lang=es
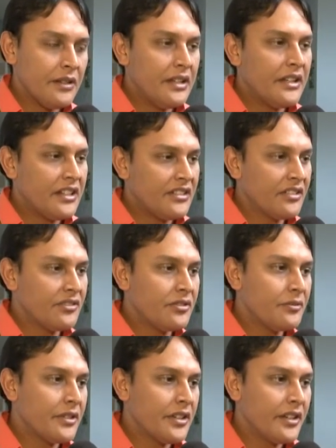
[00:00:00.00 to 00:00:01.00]
ingresar su
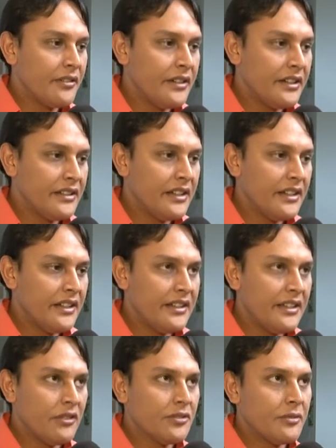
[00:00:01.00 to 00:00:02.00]
número de cuenta,
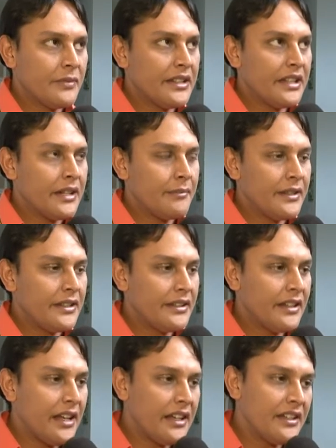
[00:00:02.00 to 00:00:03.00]

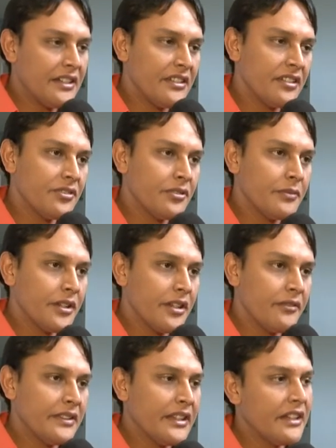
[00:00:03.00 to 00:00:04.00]
automáticamente al ingresar su número
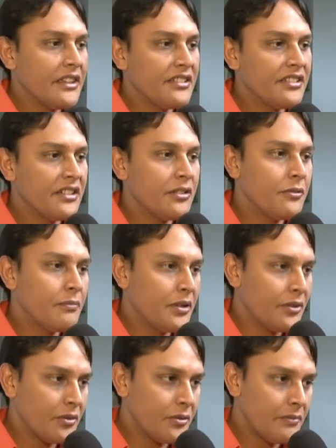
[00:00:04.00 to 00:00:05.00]
de cuenta le dice si
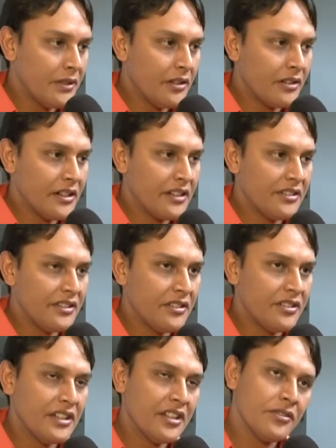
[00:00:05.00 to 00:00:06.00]
cumple o no cumple los
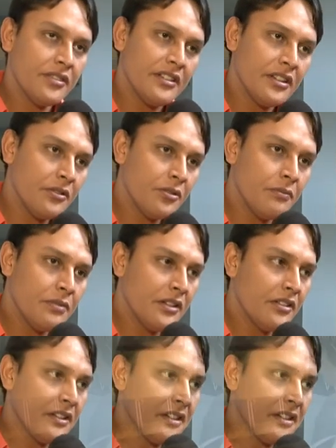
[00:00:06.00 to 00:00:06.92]
requisitos. Si el estudiante no cumple los